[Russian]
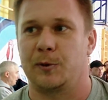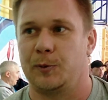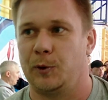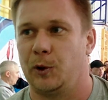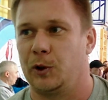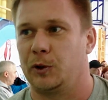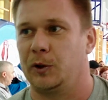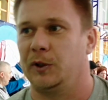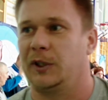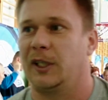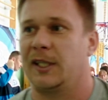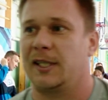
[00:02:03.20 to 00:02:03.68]

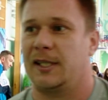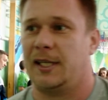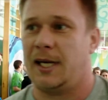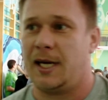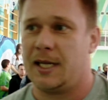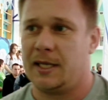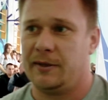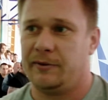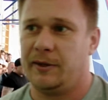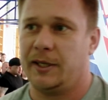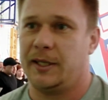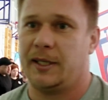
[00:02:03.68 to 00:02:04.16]
спорту, это
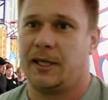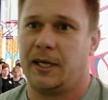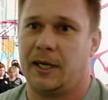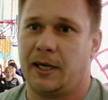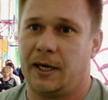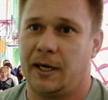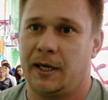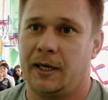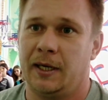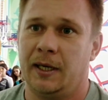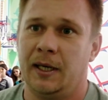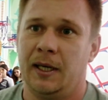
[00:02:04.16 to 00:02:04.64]
становая
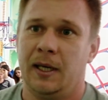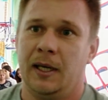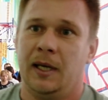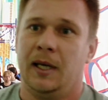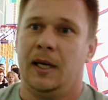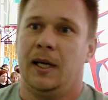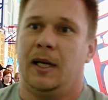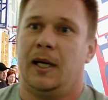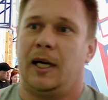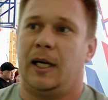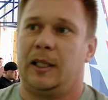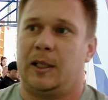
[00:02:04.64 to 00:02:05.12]
тяга,
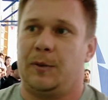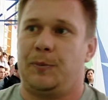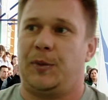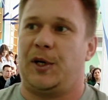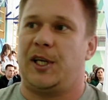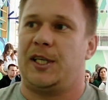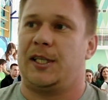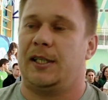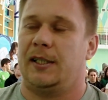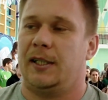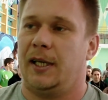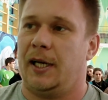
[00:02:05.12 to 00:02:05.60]
это
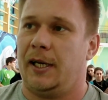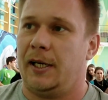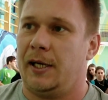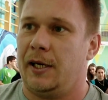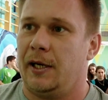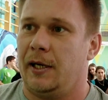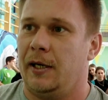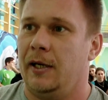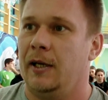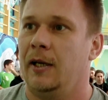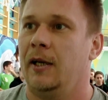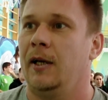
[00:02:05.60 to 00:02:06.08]

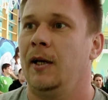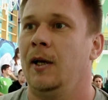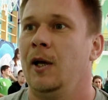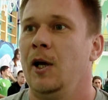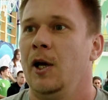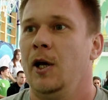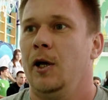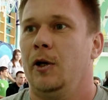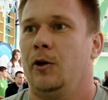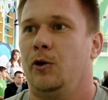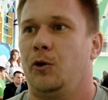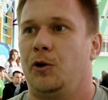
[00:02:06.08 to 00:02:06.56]
приседание.
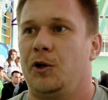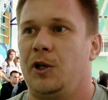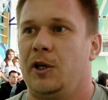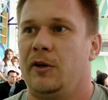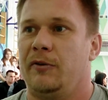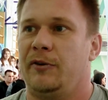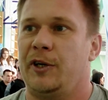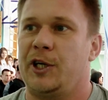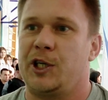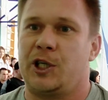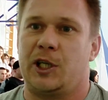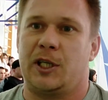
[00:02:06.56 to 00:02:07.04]
Ну,
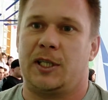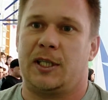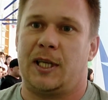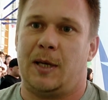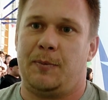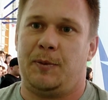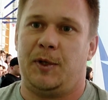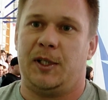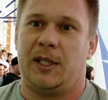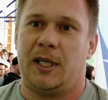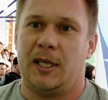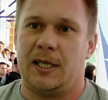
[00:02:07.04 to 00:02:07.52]
не выше
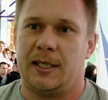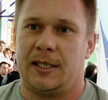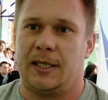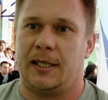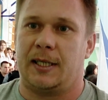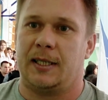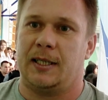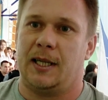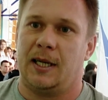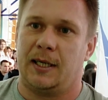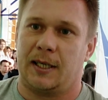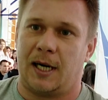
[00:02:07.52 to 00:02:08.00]

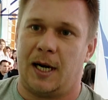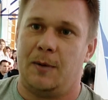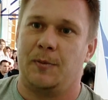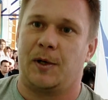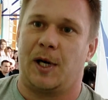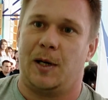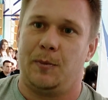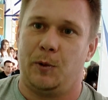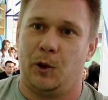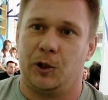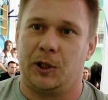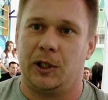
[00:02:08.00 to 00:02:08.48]
150 килограмм
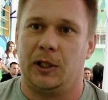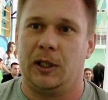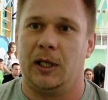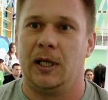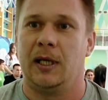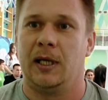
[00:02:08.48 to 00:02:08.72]
работал.